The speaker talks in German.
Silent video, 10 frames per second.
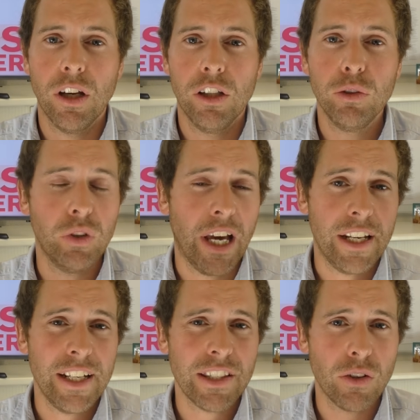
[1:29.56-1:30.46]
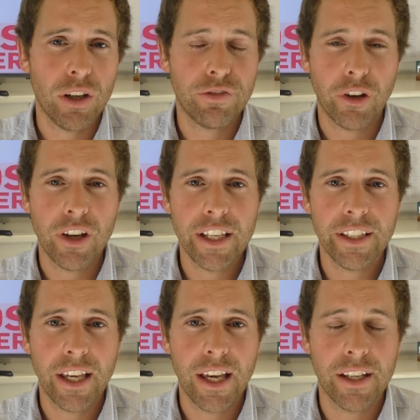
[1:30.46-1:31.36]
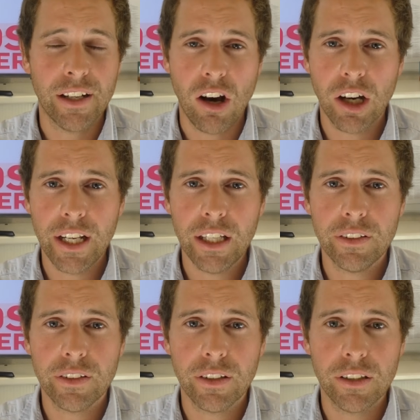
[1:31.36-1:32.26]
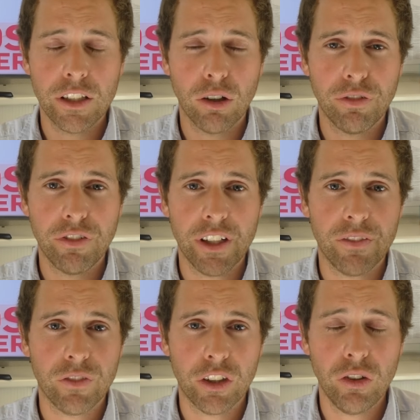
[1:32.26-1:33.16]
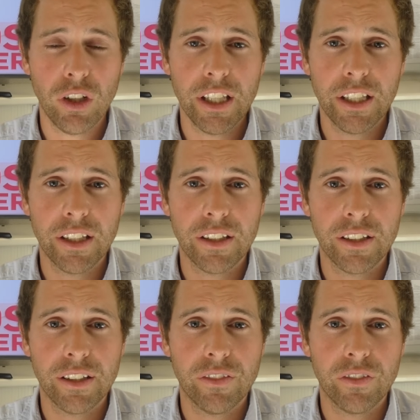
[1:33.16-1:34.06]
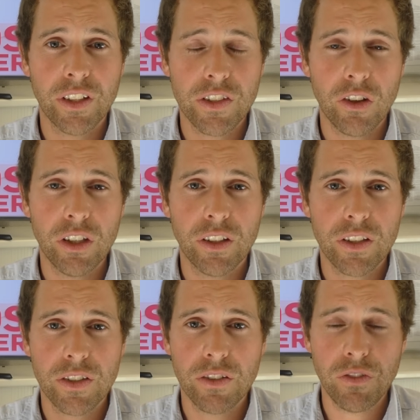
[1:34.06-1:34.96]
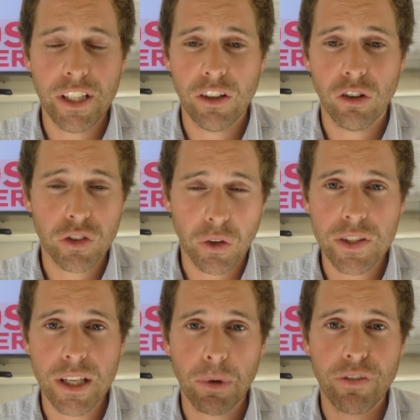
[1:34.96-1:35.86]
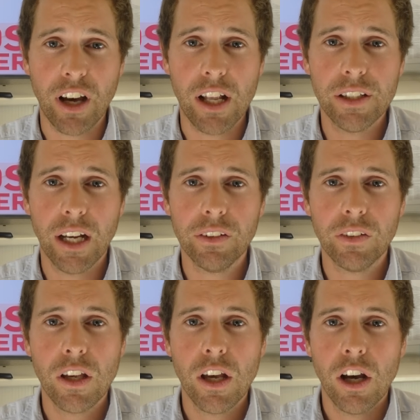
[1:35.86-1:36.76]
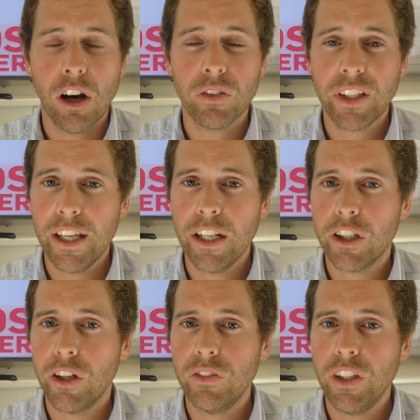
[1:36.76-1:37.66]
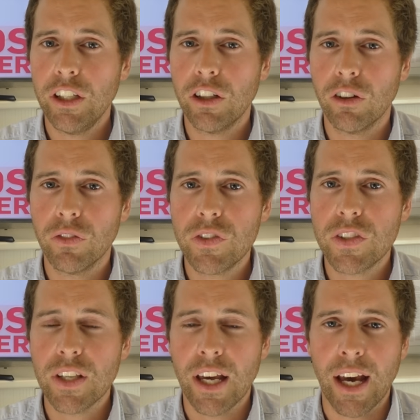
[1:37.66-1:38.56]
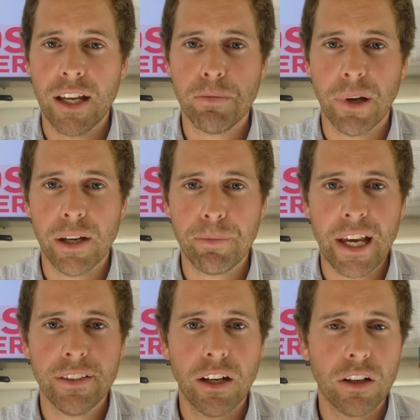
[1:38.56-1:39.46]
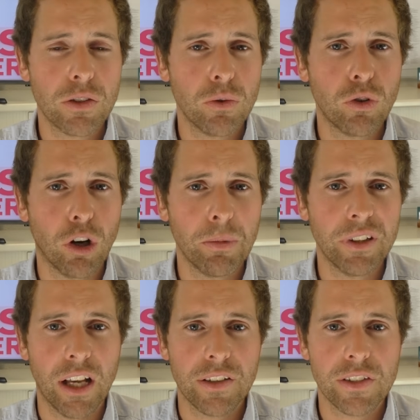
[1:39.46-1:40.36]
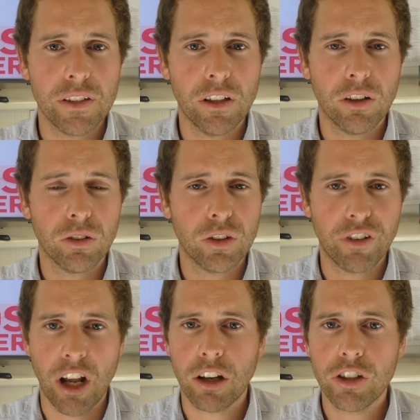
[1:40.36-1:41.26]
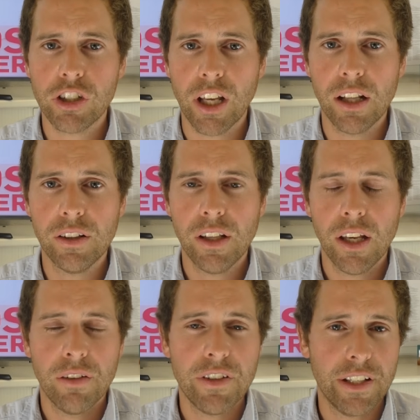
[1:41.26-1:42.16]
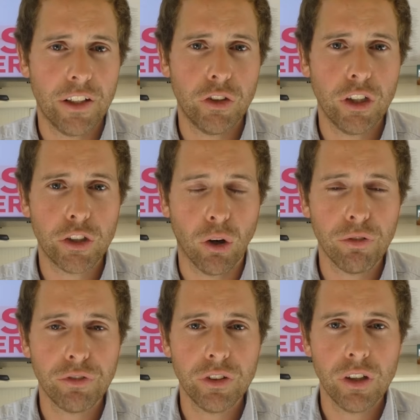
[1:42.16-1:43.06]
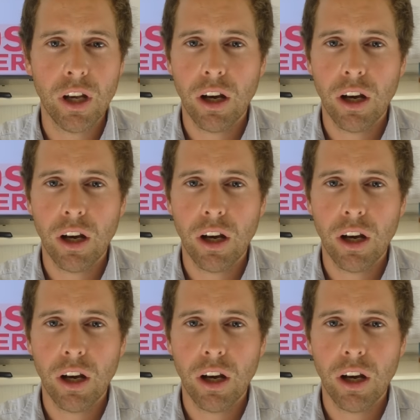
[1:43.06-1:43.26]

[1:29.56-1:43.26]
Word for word: Nun, eine nicht so erfreuliche Nachricht. Ich hoffe natürlich, dass euch das Video trotzdem gefallen hat und gerne könnt ihr uns äh, einen Beitrag zukommen lassen oder Fragen stellen. Wir sind natürlich offen